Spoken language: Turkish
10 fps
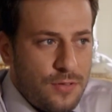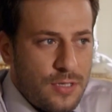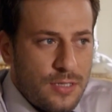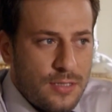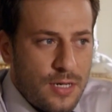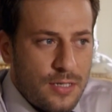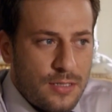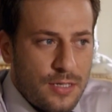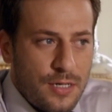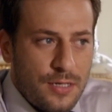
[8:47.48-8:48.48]
videolar
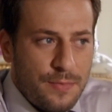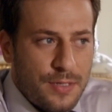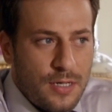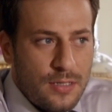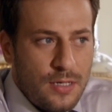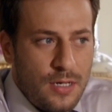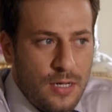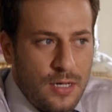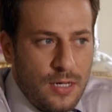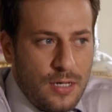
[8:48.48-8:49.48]
internete yayılmadan
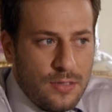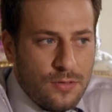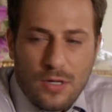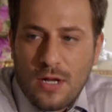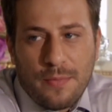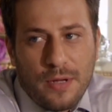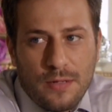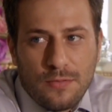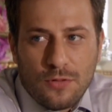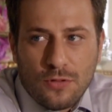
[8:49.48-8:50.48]
Traner
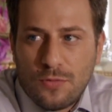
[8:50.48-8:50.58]
Bey'le bir